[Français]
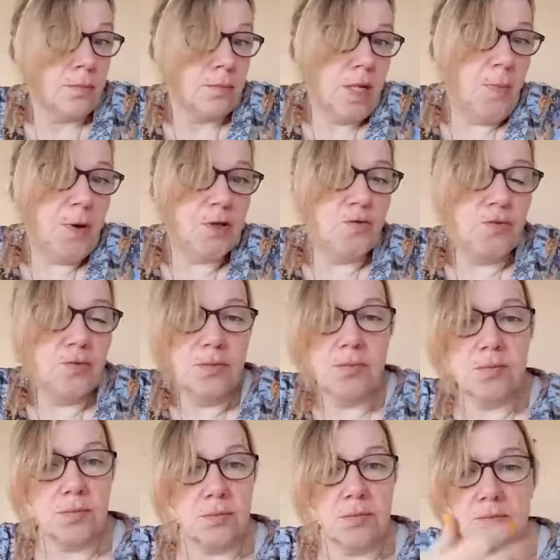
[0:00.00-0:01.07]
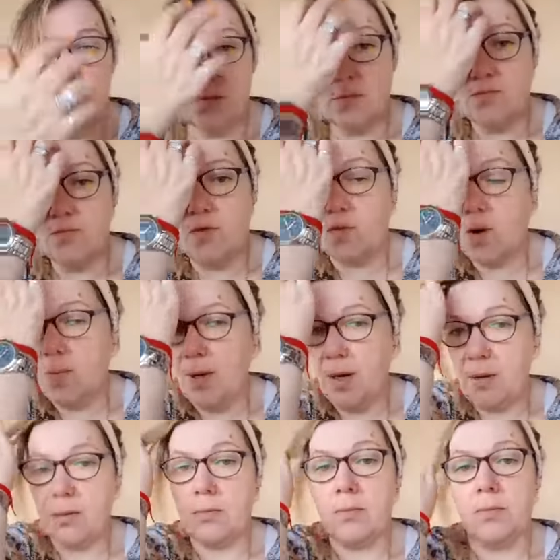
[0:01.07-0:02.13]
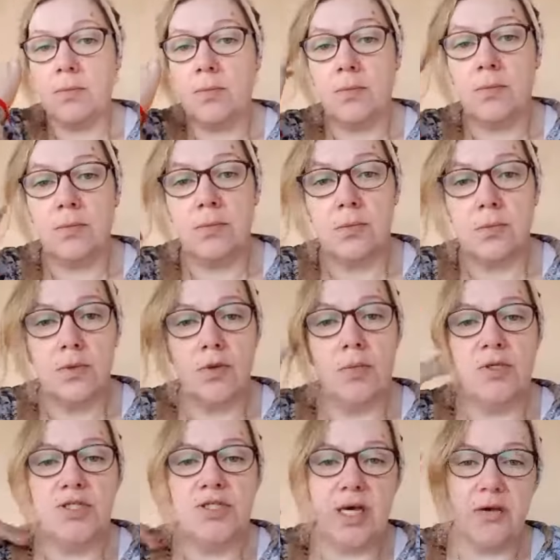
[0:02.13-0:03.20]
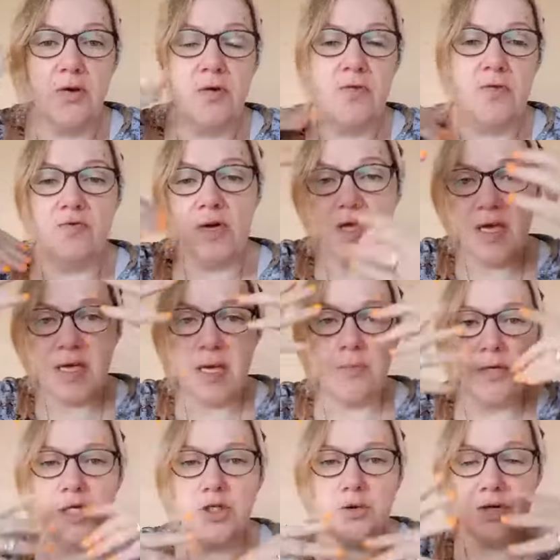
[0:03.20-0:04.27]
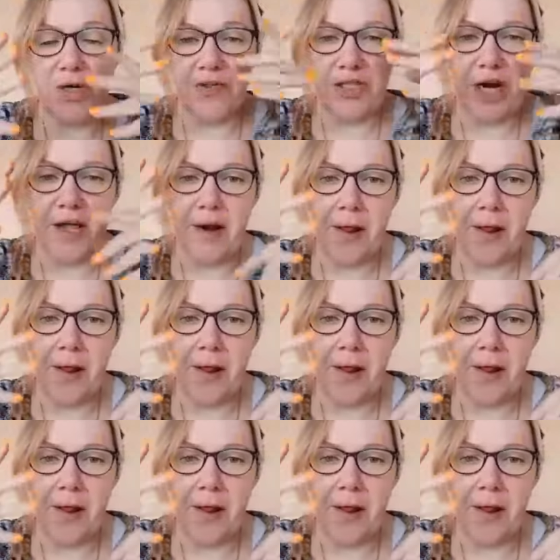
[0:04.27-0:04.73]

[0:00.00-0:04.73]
Après tout. Pourquoi pas Non mais sérieux, vous voyez avec un bijou qui est